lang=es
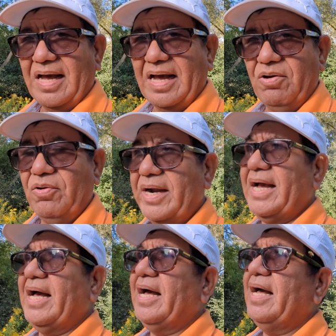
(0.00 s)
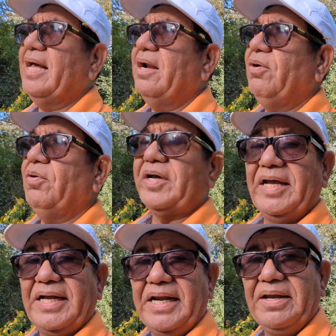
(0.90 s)
ahora lo que
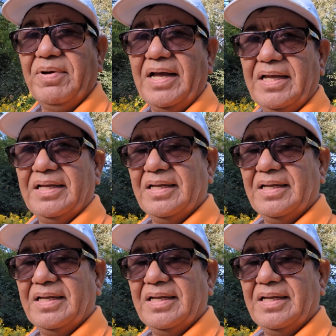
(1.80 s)
escriba